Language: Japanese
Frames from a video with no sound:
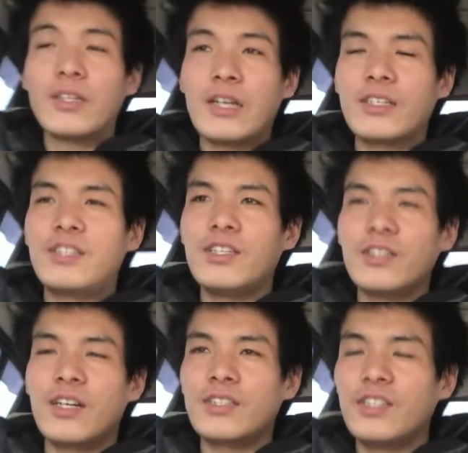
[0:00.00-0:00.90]
学生
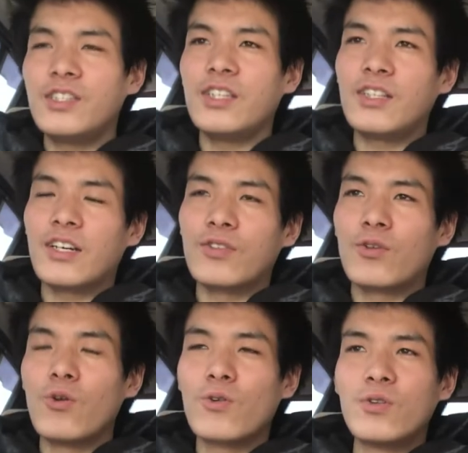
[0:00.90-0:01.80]
学生時代っていうかあの
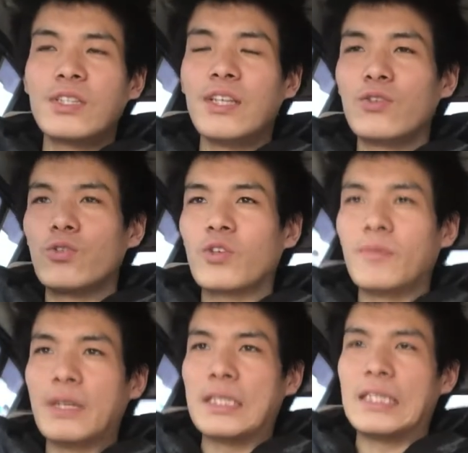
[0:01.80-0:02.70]
高校生の時
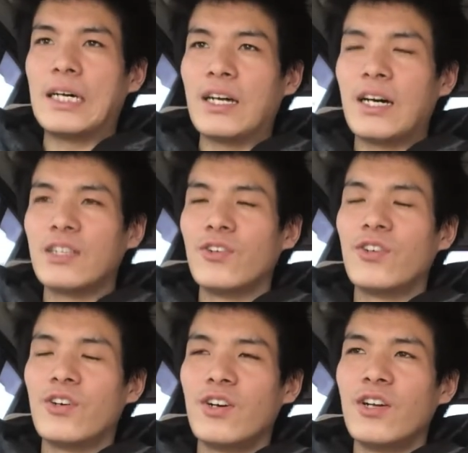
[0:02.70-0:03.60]
までさあ
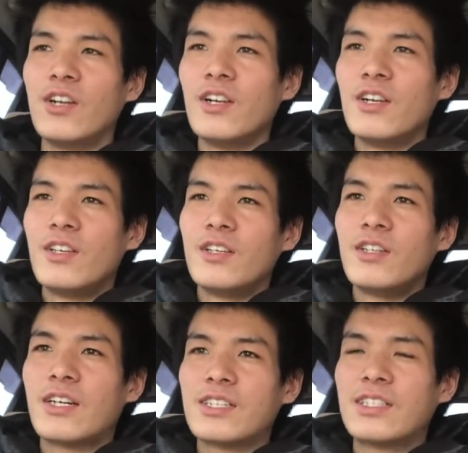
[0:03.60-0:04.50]

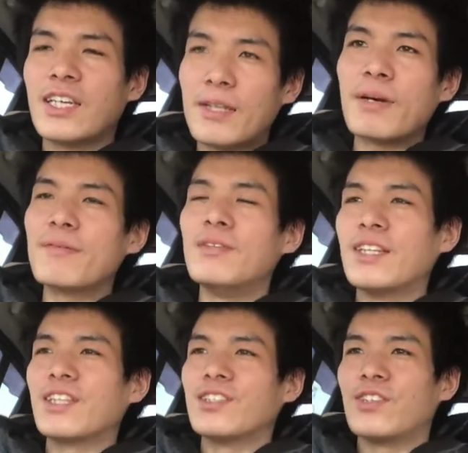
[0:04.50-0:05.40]
のー、埼玉県民
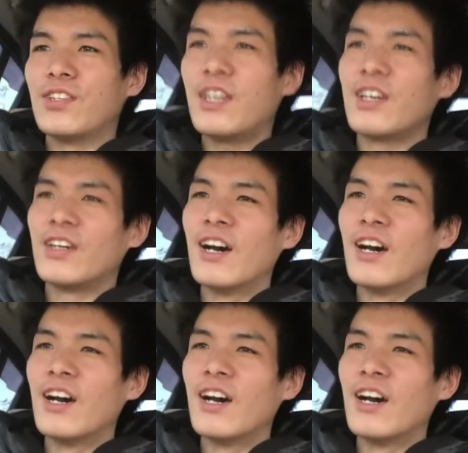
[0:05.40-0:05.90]
だったんですよね